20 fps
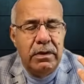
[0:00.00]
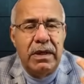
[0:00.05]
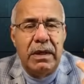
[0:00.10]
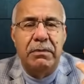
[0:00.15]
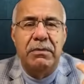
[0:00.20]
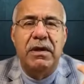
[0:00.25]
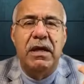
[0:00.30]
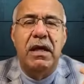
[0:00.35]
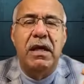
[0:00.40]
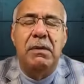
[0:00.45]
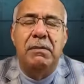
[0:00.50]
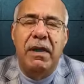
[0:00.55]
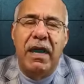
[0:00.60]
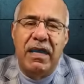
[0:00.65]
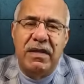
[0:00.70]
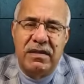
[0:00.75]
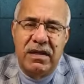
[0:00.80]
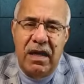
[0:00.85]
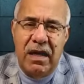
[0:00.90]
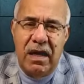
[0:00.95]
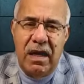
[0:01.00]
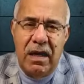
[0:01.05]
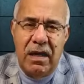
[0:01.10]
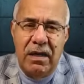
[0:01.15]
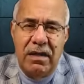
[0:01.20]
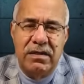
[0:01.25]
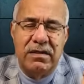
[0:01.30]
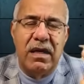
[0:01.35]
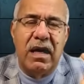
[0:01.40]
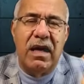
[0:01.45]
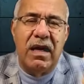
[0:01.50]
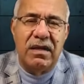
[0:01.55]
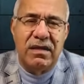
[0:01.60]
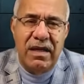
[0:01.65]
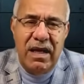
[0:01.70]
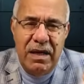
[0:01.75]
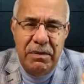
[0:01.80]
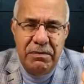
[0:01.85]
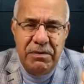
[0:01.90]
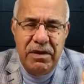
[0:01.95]
ضربني اللي مع زهره زهره
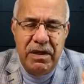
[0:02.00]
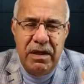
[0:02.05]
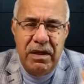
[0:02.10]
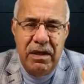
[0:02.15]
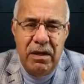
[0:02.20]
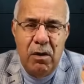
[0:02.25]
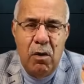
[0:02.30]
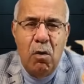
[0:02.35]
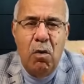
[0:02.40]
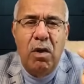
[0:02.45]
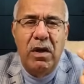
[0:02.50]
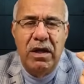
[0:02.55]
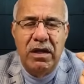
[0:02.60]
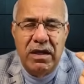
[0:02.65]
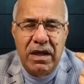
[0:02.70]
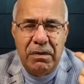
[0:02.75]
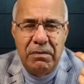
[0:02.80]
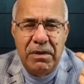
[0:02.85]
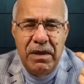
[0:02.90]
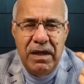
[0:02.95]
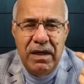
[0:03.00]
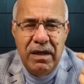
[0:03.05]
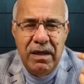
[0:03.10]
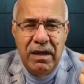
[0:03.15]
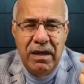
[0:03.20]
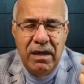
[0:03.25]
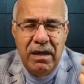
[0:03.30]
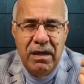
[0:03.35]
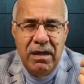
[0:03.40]
صاحبتي هو اللي ضربني